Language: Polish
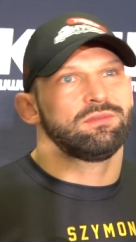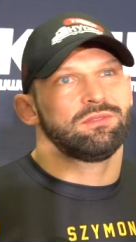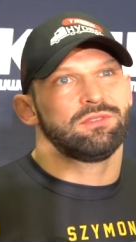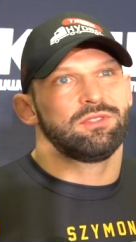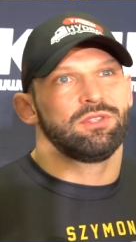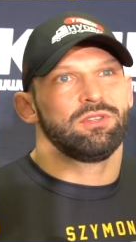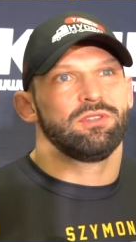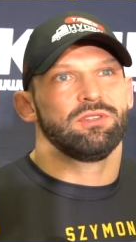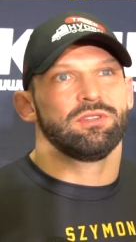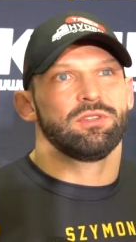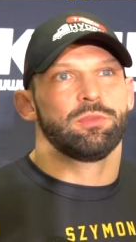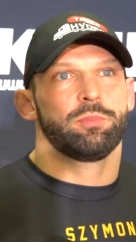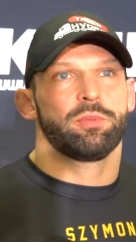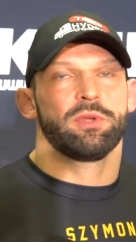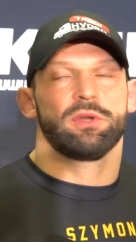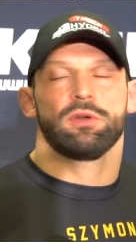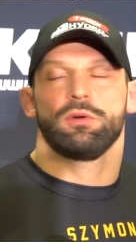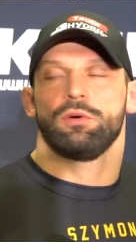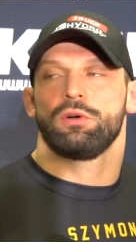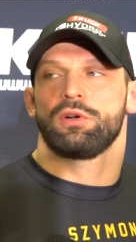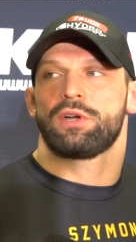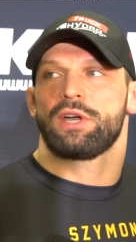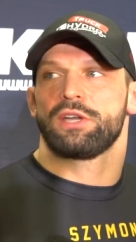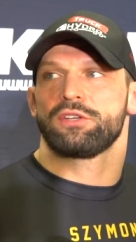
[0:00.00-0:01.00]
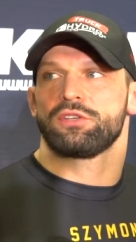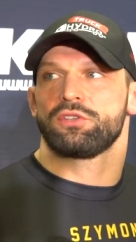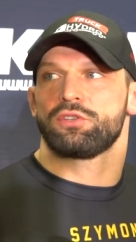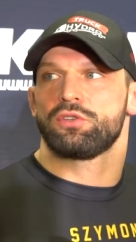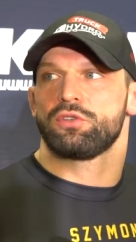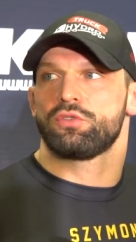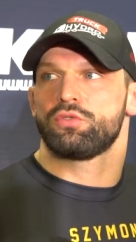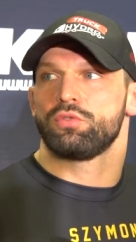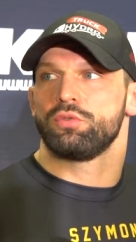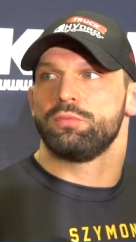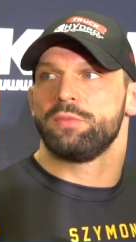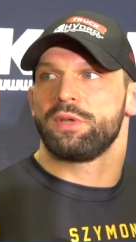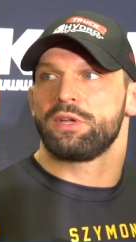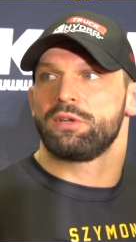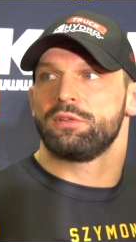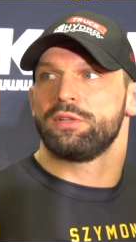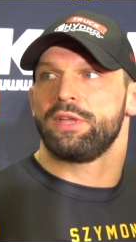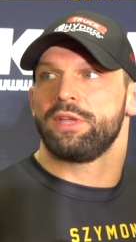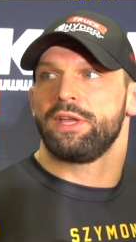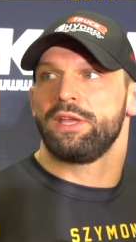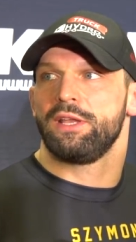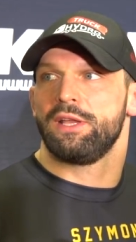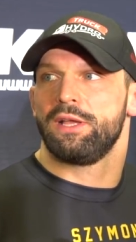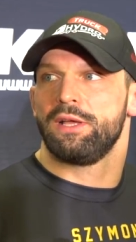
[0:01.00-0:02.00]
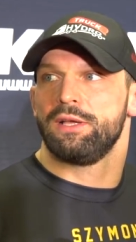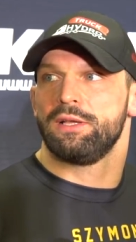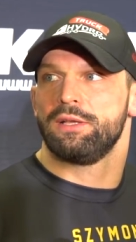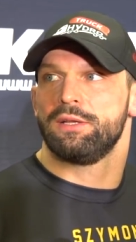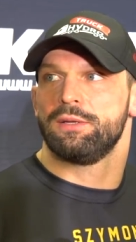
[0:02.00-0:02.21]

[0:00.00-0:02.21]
to dopiero okaże się siódmego na ile.